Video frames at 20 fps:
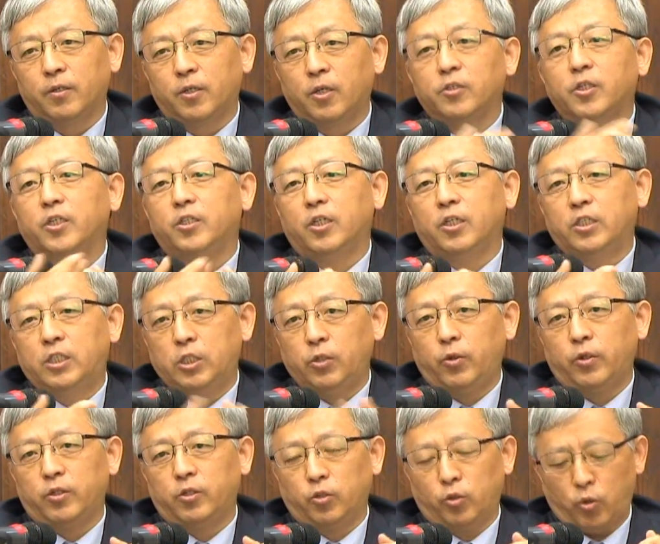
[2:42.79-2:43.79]
경제적인
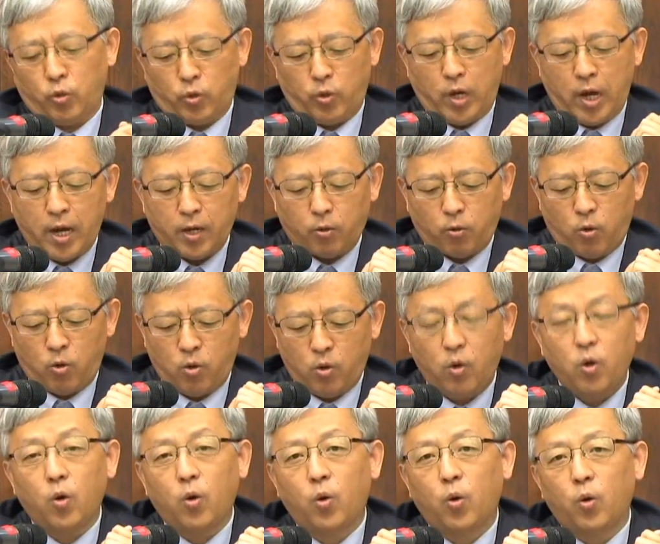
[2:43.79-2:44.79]
지원을 또 하고
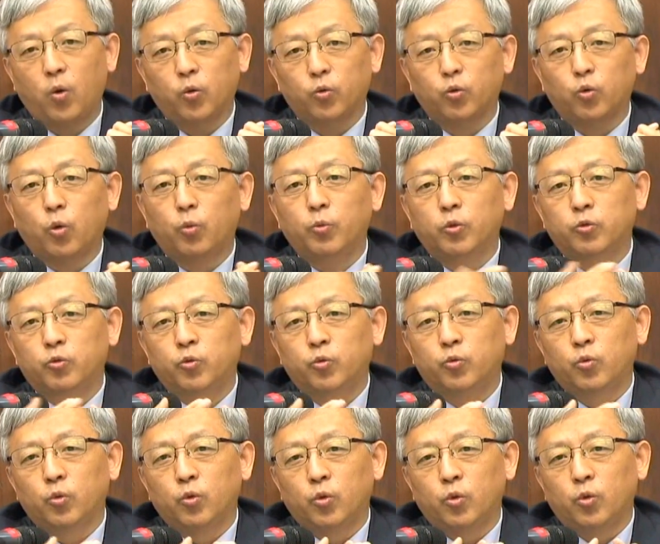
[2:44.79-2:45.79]
또
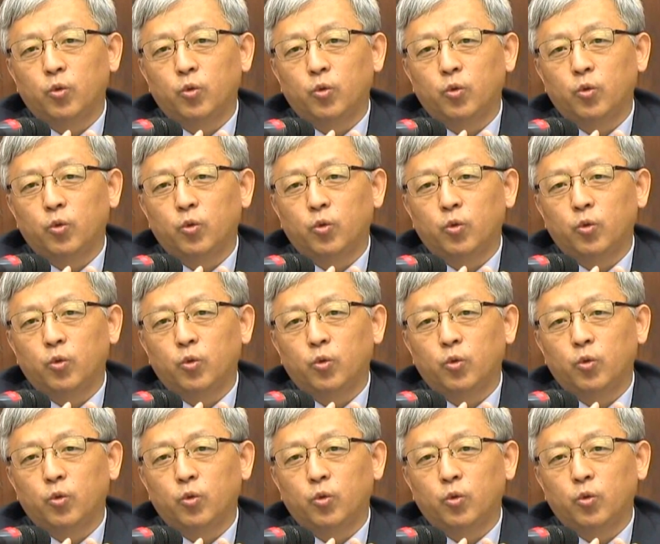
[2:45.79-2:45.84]
뭐